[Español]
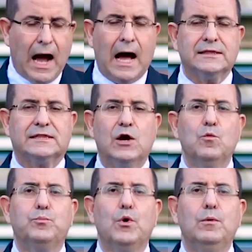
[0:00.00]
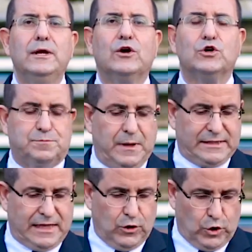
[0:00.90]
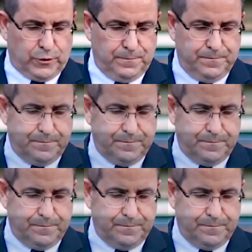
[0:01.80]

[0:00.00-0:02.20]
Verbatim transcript: ante un público espectador.